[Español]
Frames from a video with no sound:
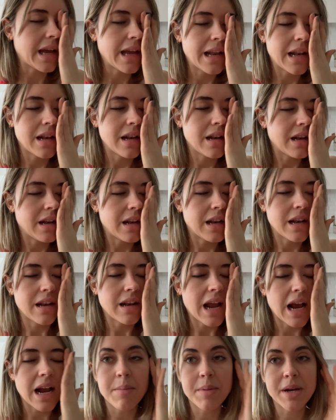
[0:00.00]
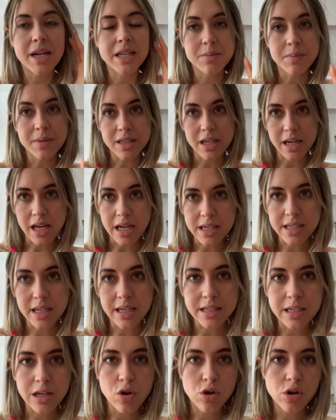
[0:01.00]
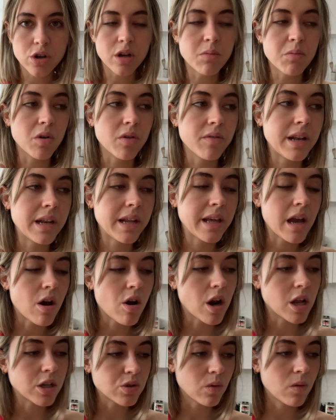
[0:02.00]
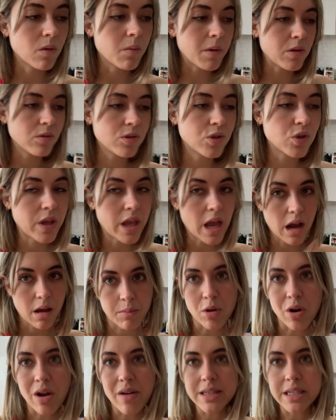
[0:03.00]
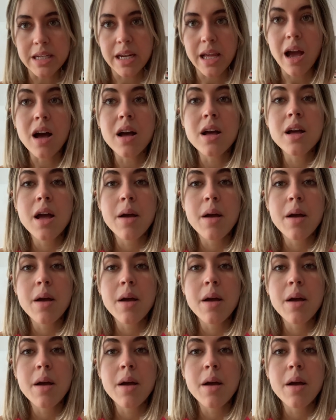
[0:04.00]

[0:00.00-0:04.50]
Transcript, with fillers: la cámara sin batería, así que sigo con el móvil y ahora subo, me ducho y ya cambio la batería.